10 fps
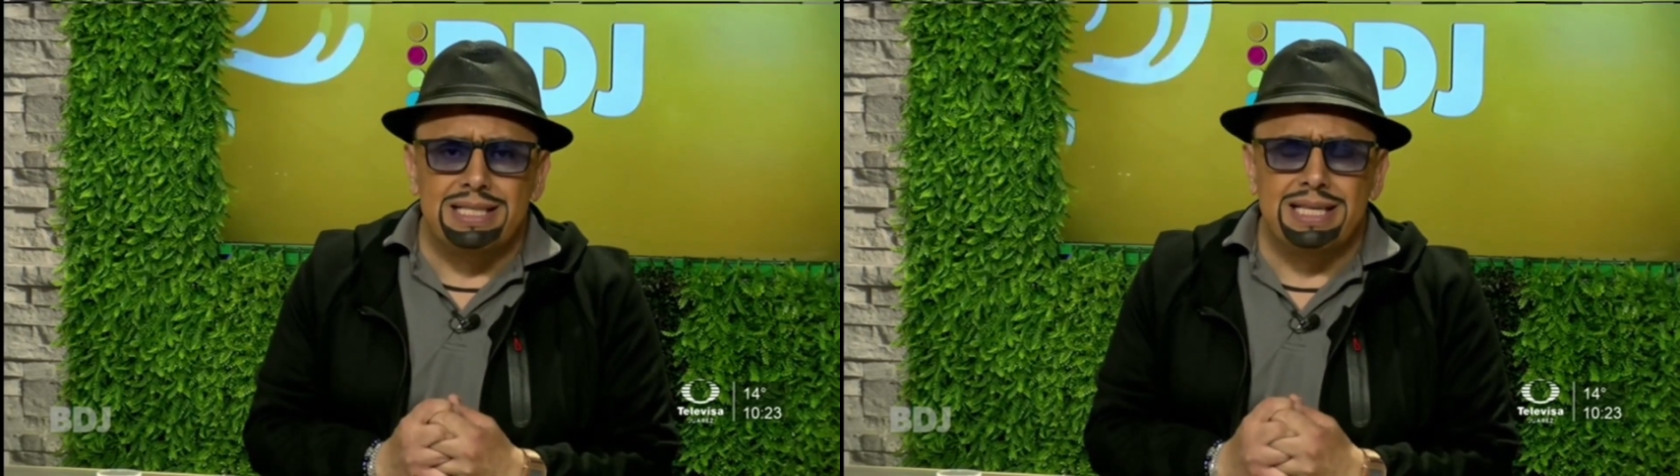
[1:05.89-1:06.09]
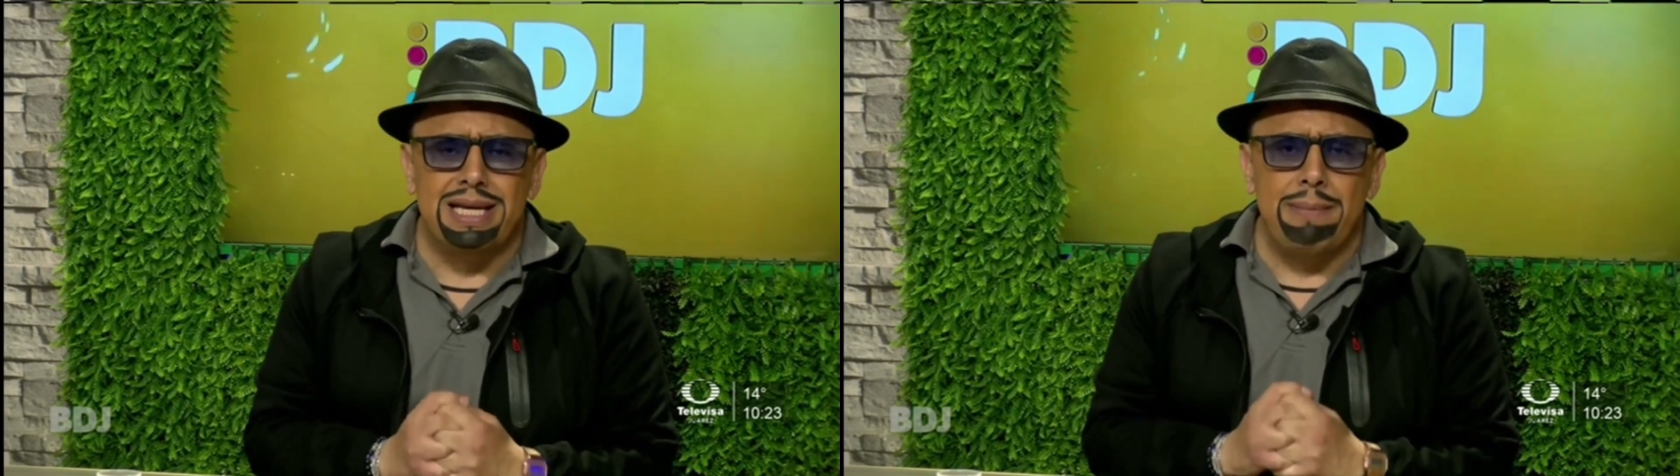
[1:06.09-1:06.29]

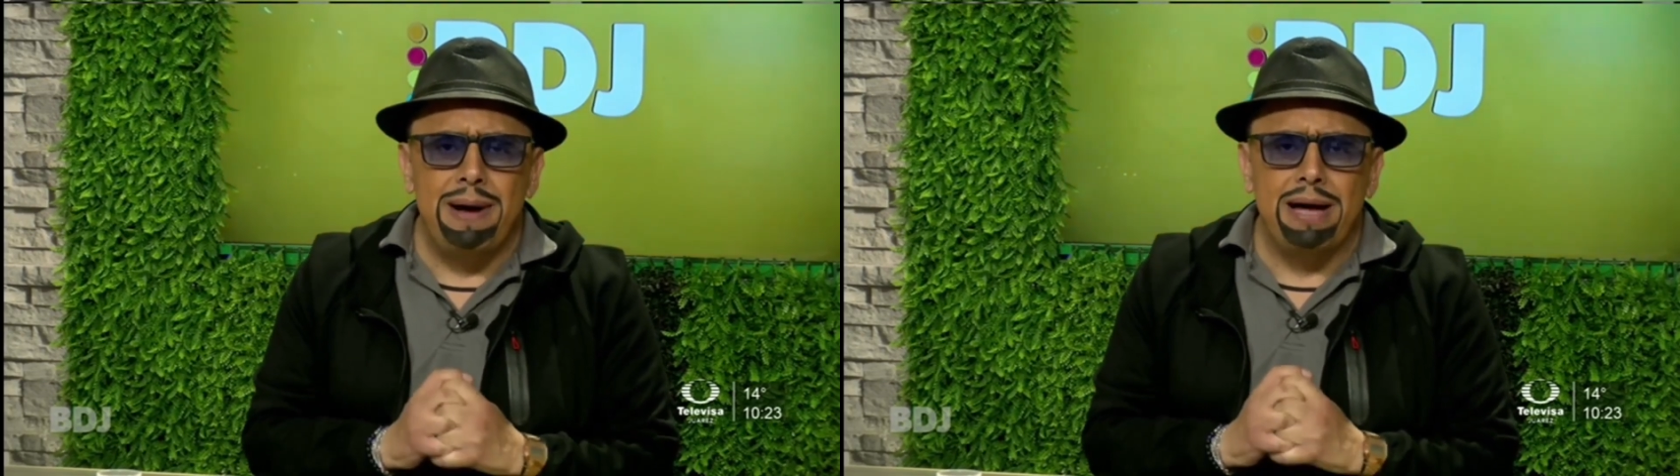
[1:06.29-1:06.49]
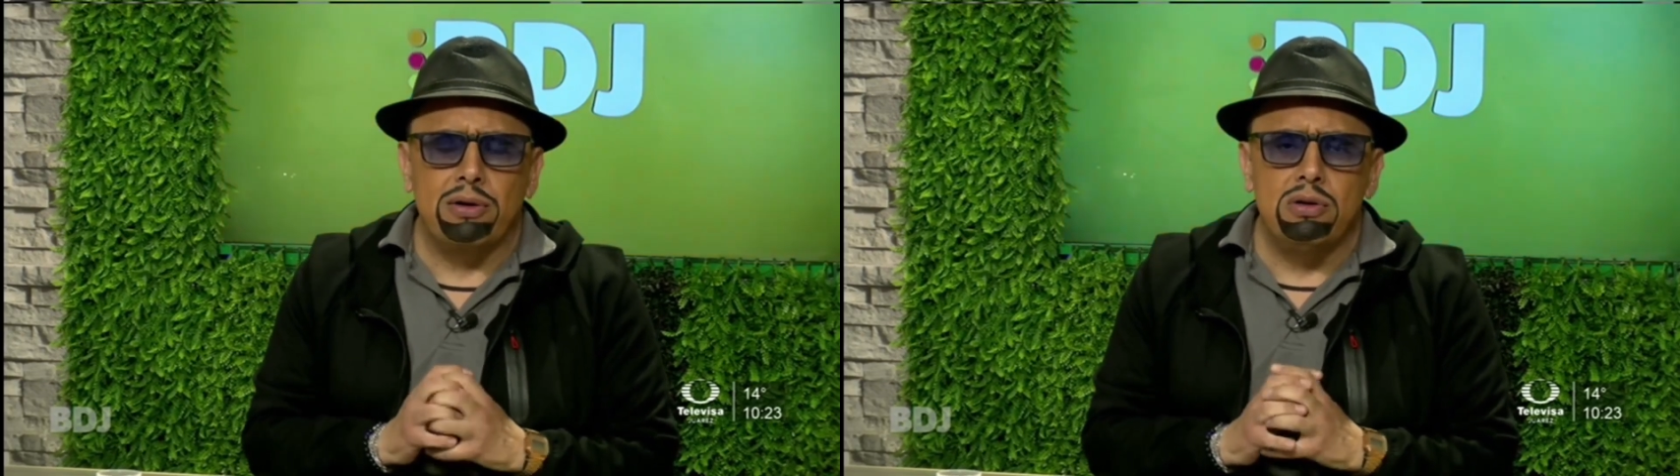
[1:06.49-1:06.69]
Sin
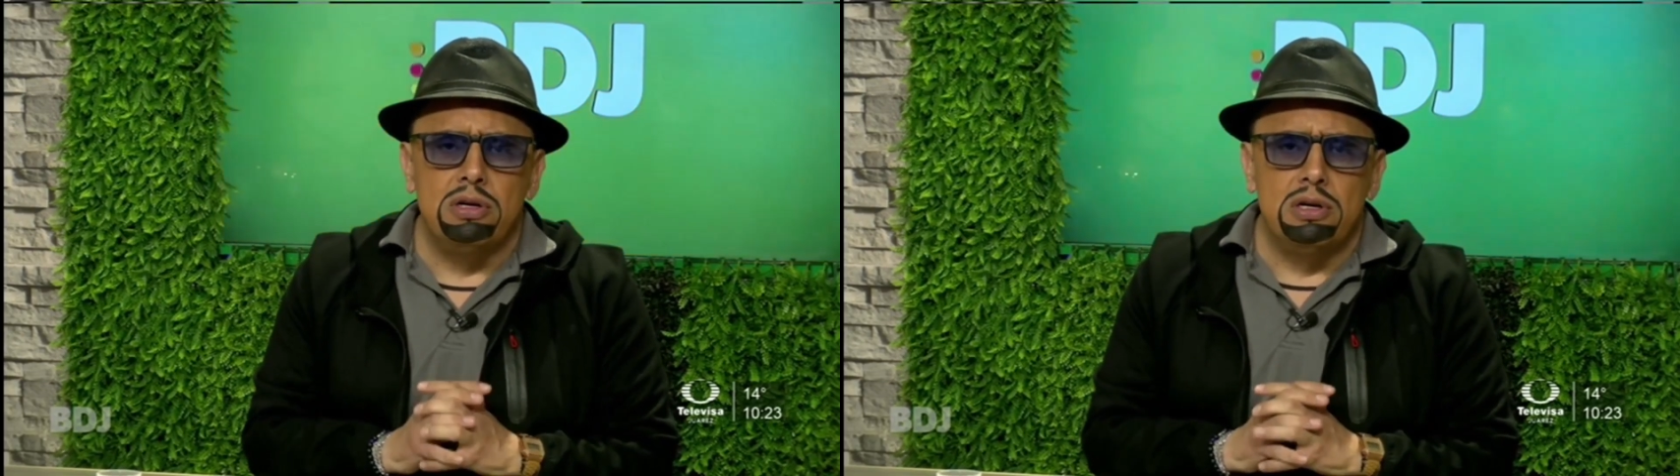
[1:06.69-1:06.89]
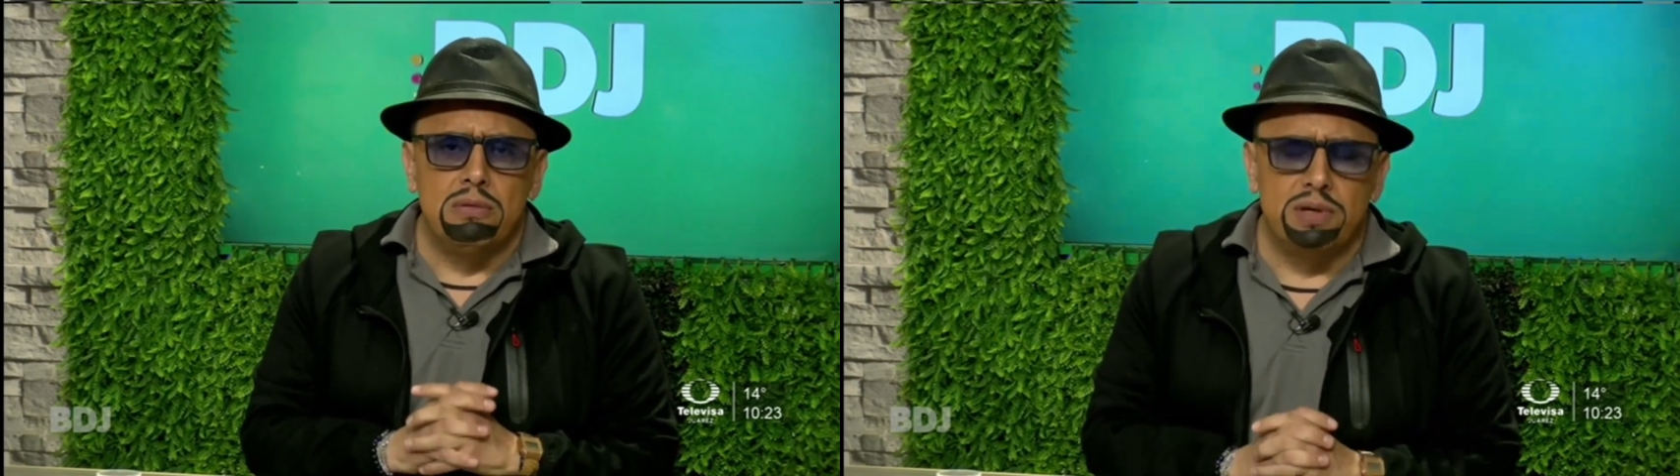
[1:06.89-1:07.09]
embargo,
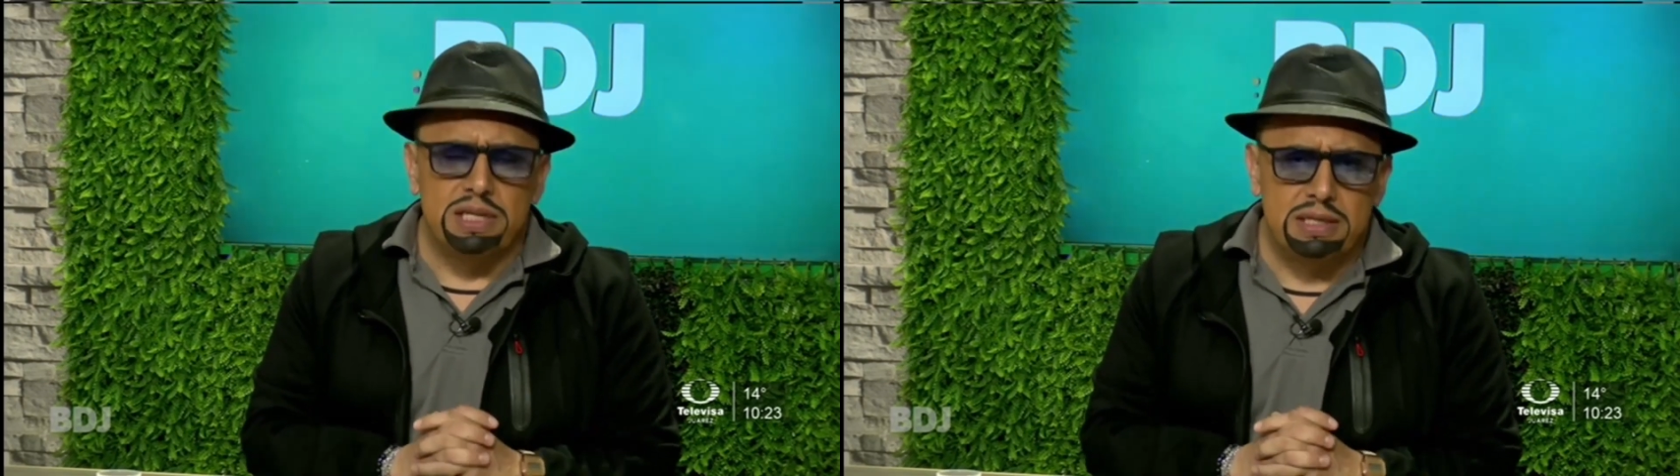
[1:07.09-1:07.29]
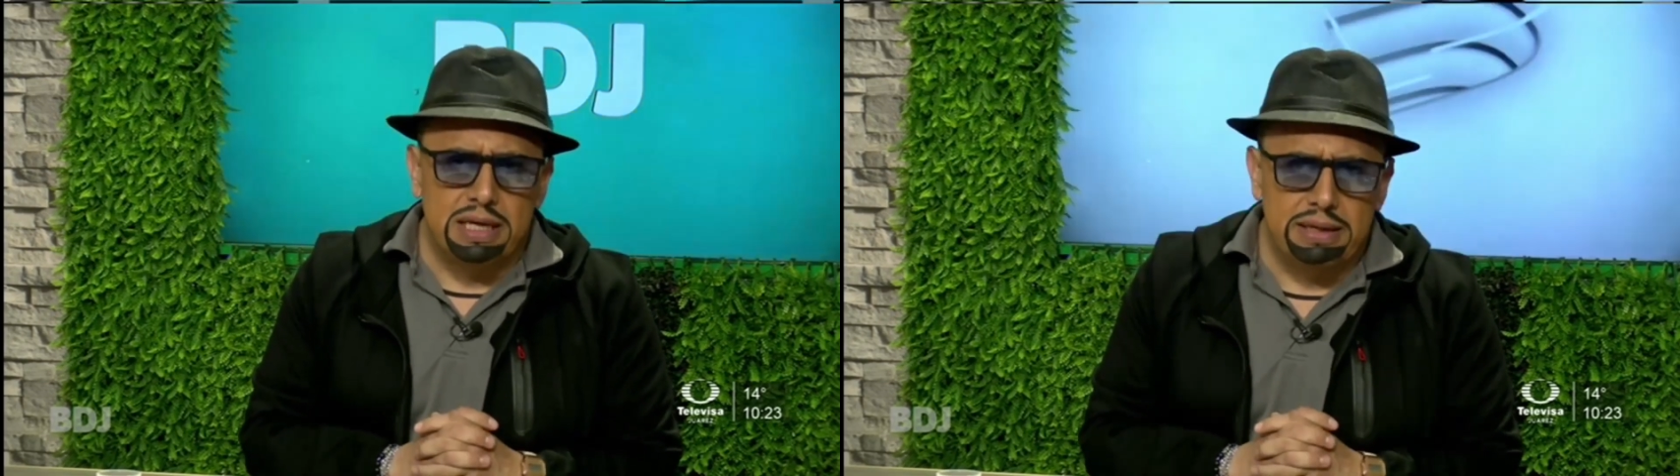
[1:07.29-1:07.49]

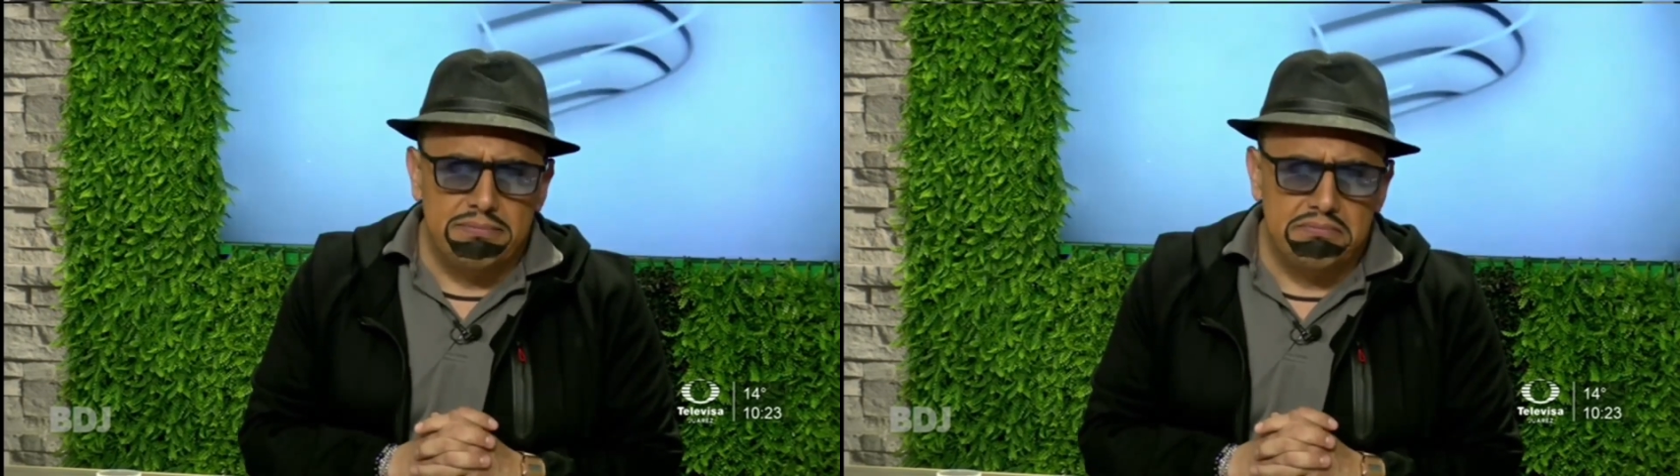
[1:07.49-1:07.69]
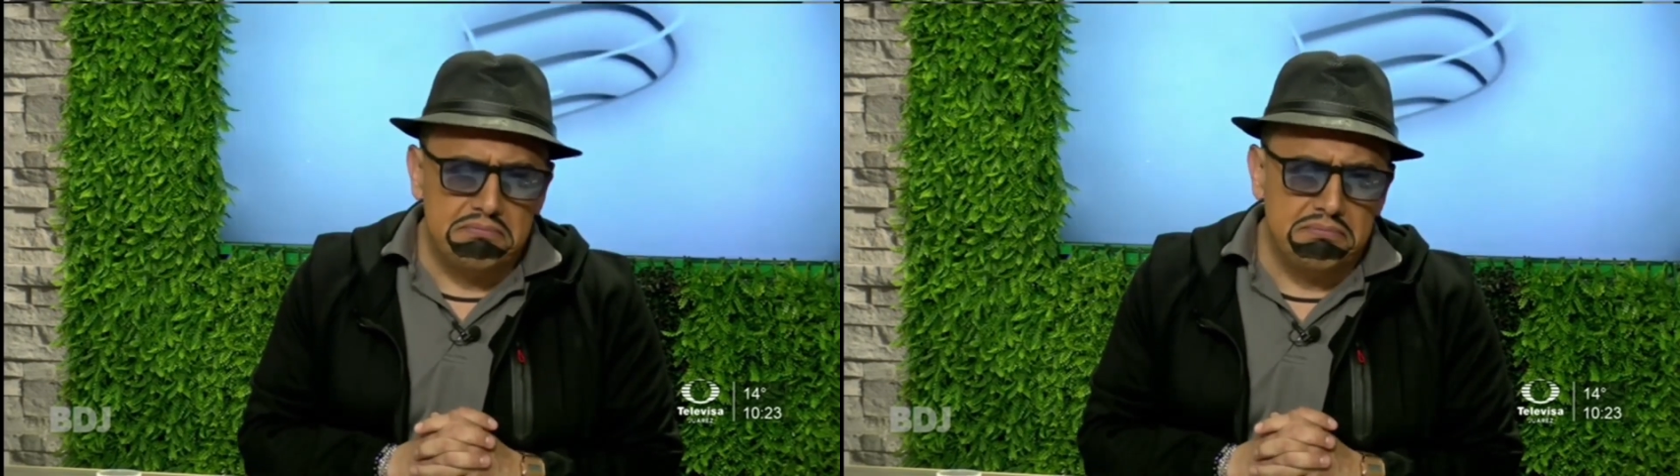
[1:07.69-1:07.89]
pues eh,